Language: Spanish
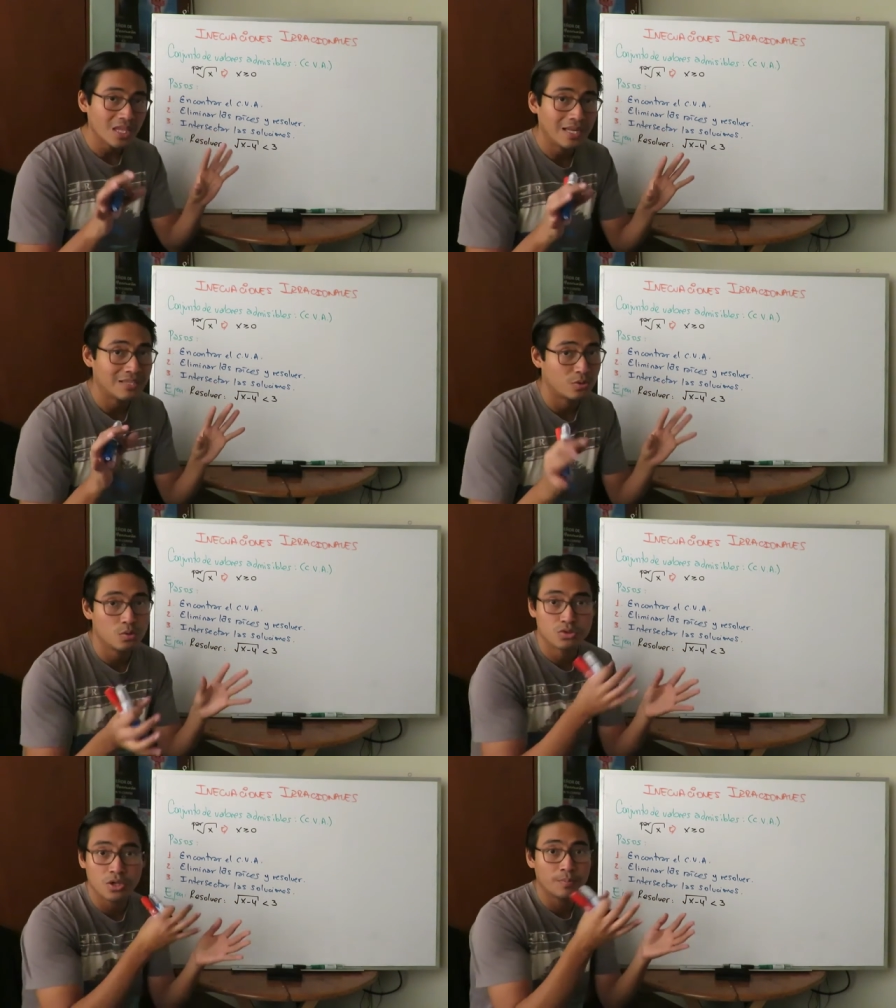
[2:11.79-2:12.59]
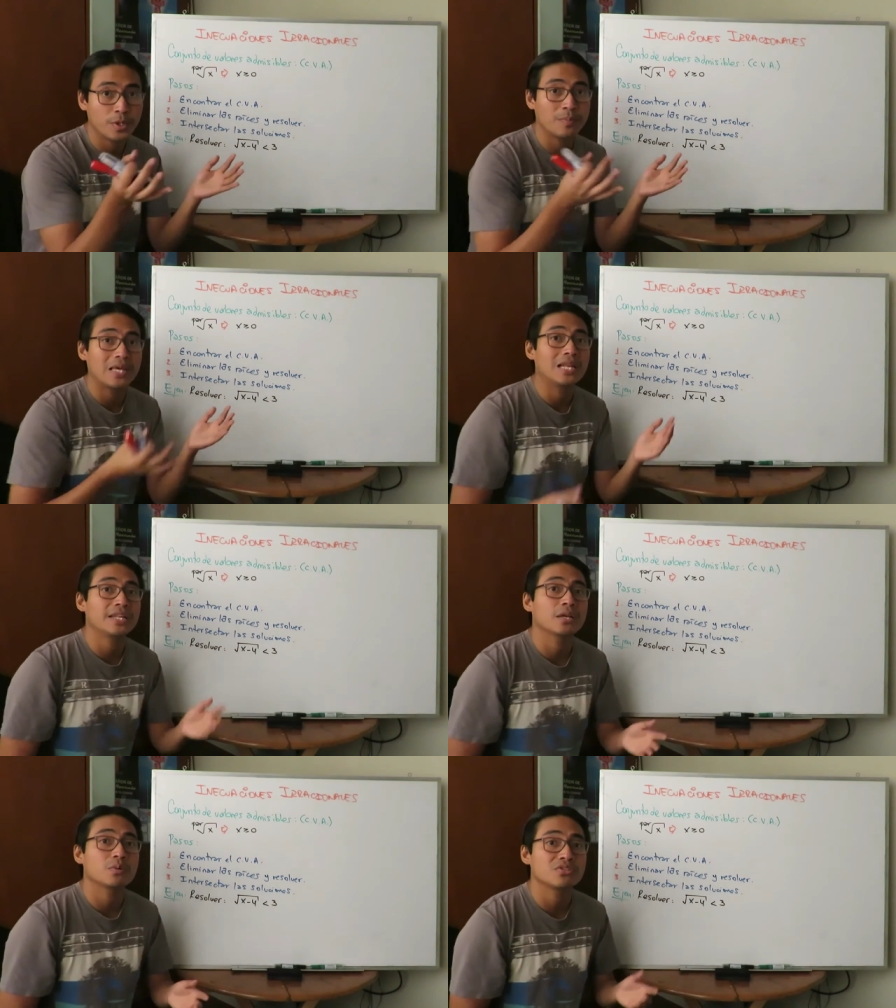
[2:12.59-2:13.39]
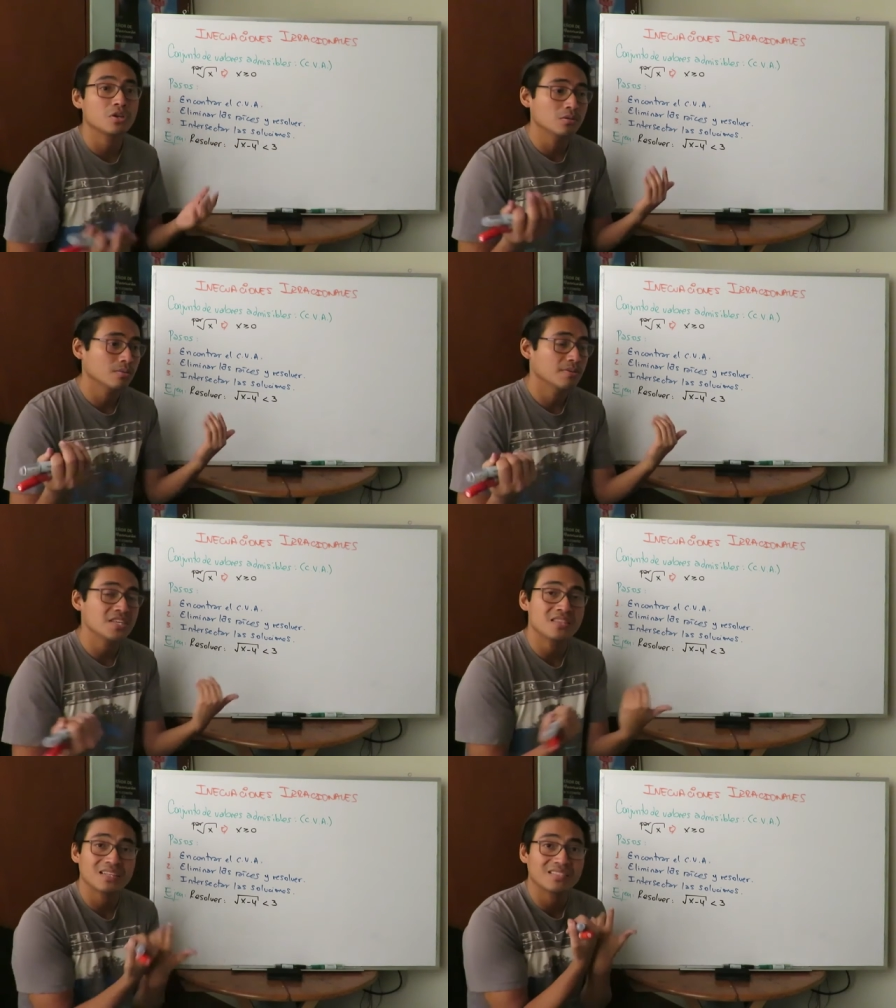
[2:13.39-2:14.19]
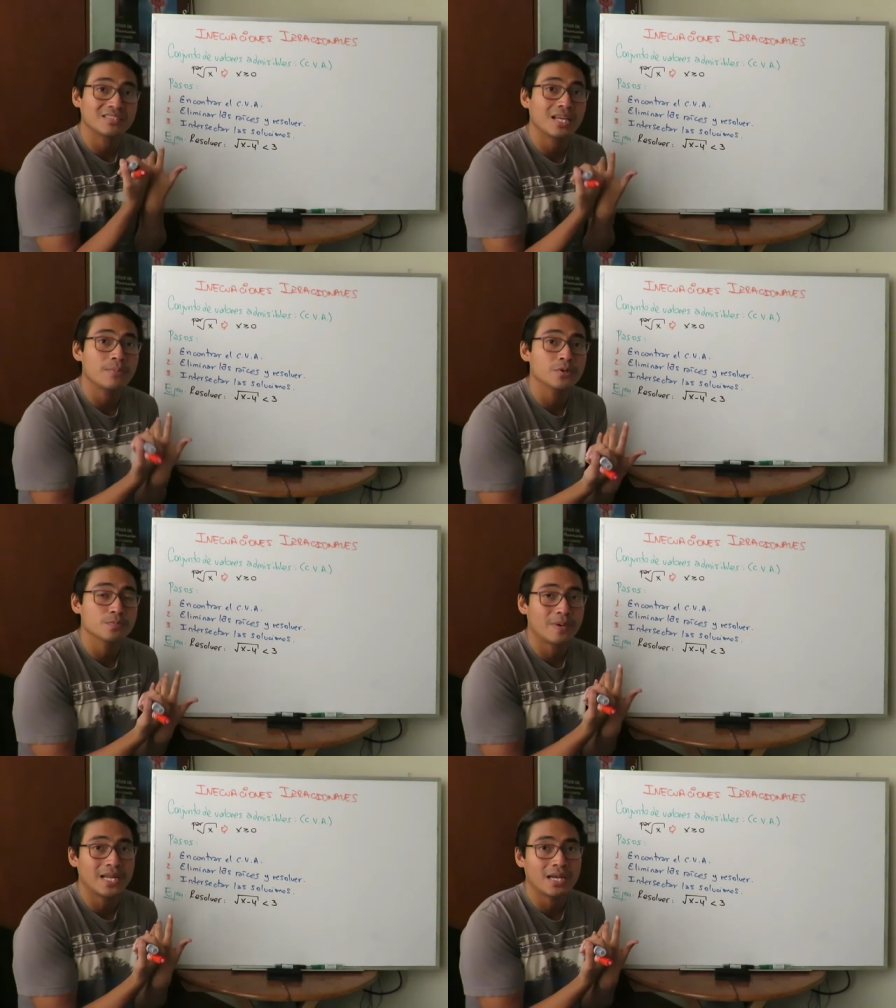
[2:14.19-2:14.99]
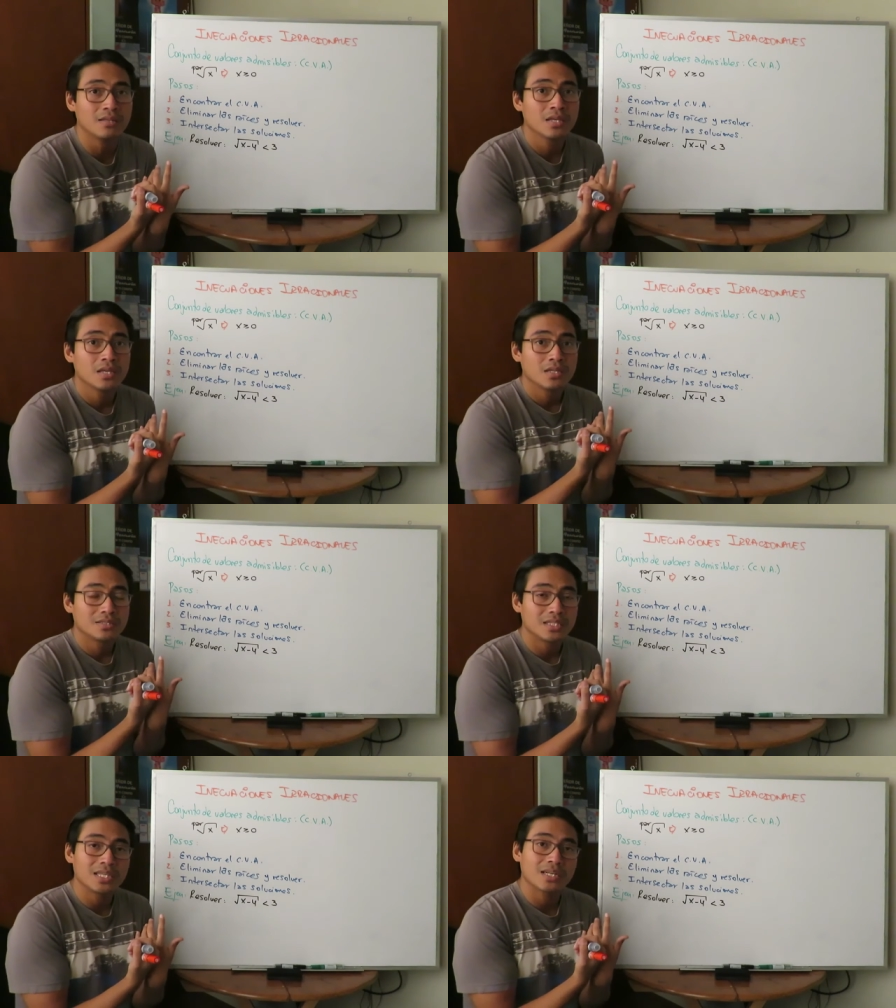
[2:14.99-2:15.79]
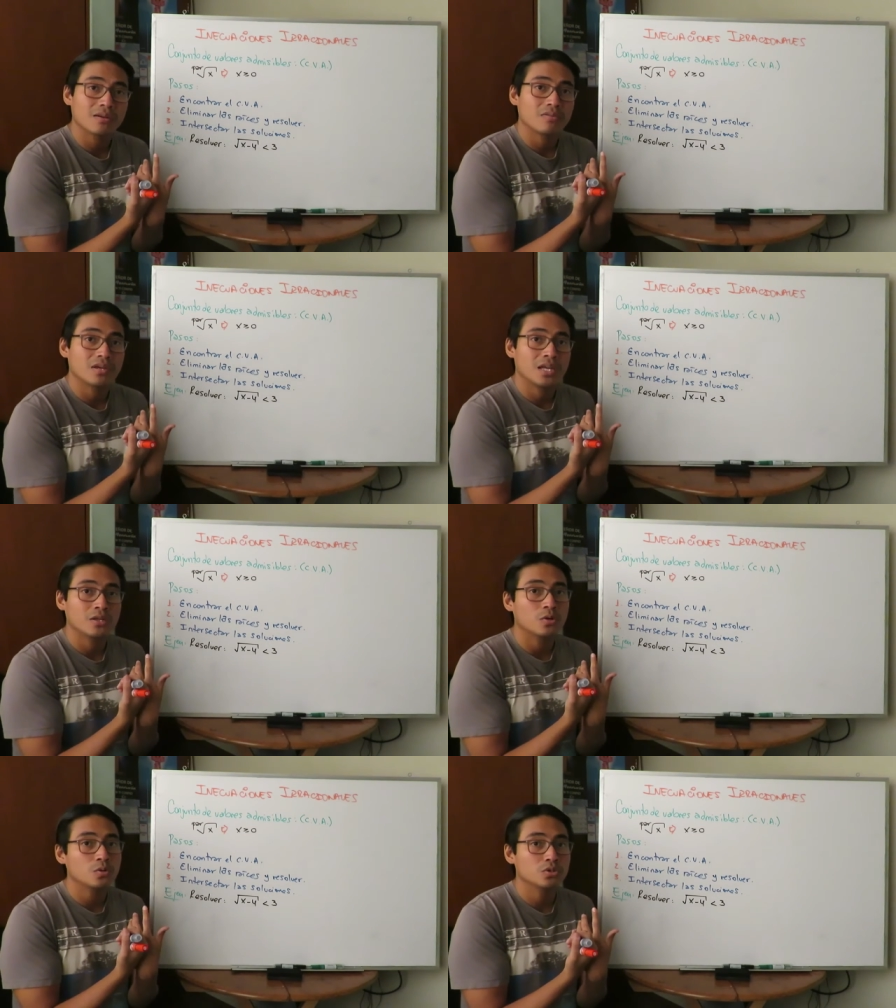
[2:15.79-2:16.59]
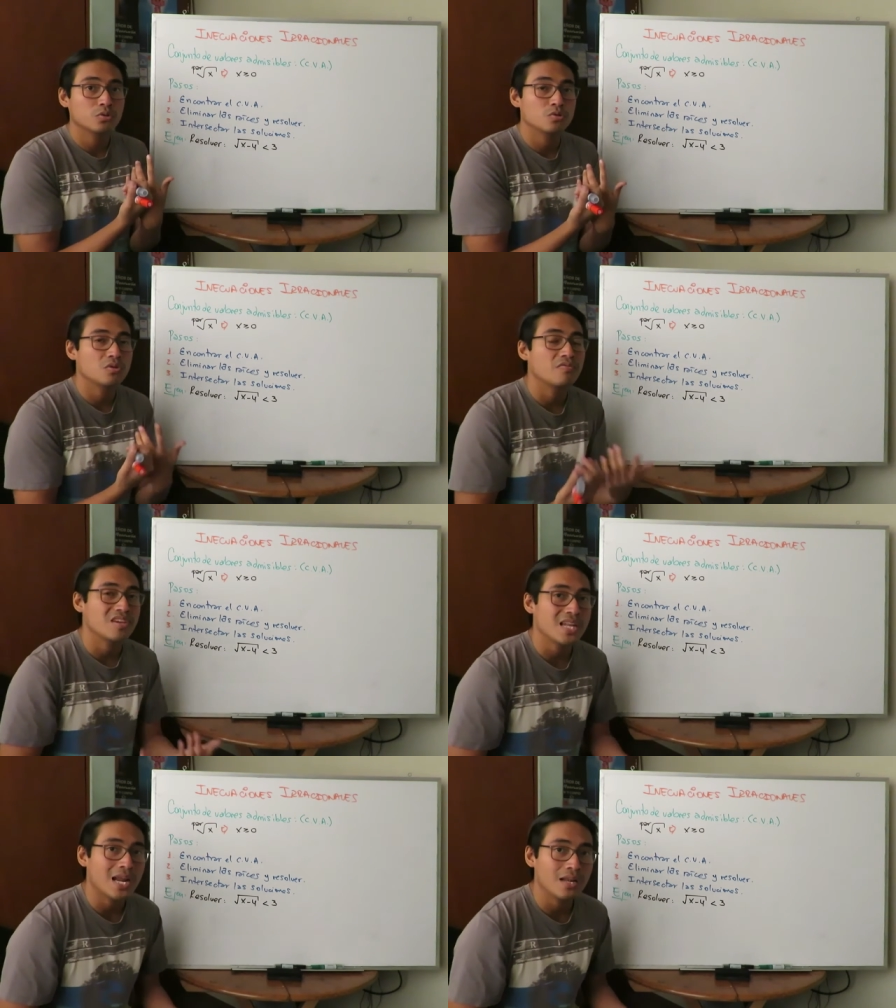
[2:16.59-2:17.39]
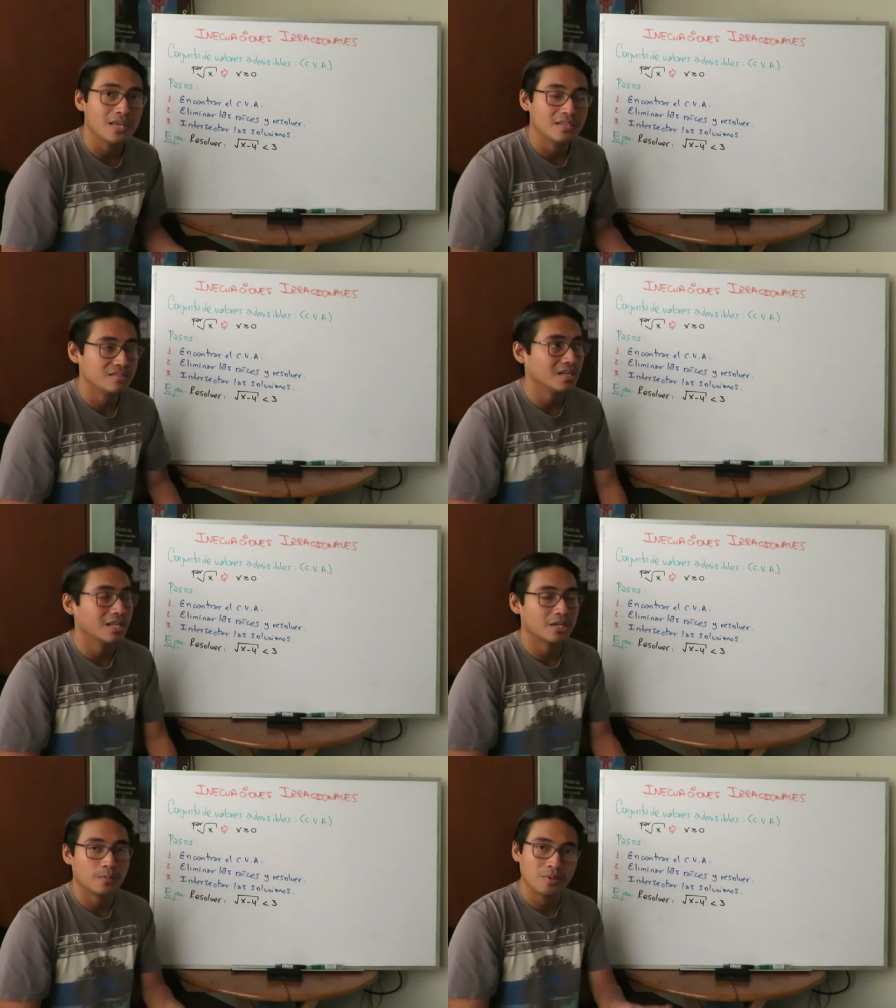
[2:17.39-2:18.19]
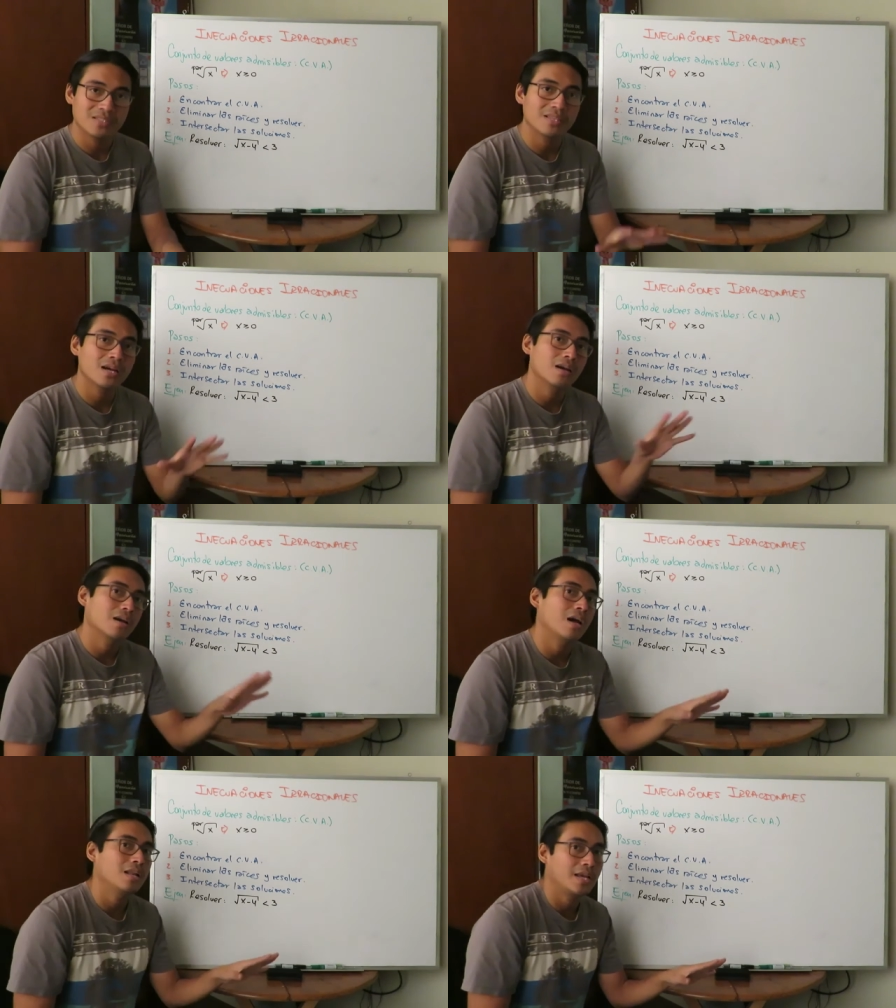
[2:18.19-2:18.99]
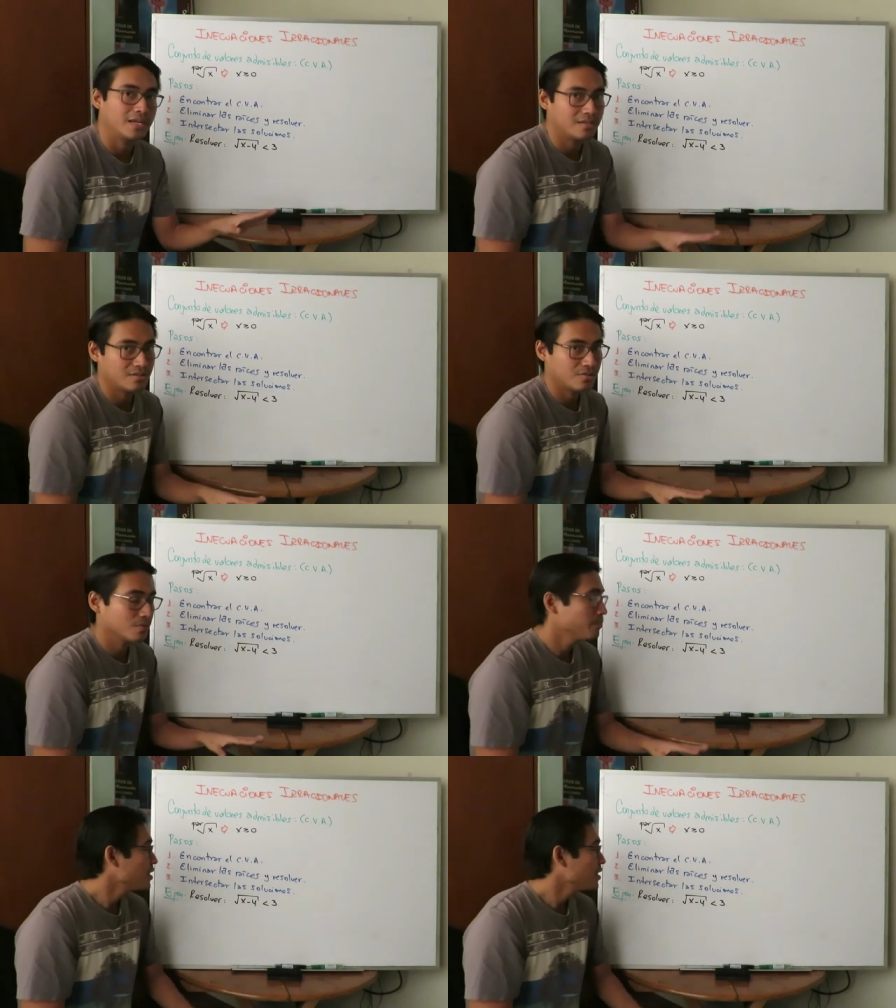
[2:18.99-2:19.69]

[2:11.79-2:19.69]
la solución propia de la inecuación, intersectamos para tener el conjunto solución final, es decir, la respuesta al ejercicio.